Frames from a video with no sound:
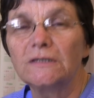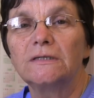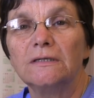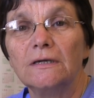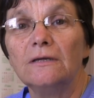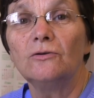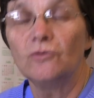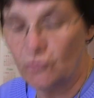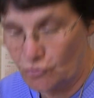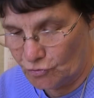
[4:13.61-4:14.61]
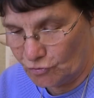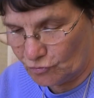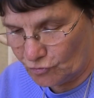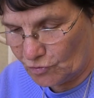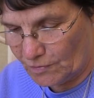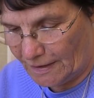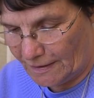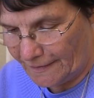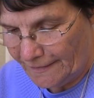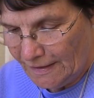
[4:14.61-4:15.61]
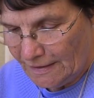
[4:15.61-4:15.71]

qui est le Dieu de gloire.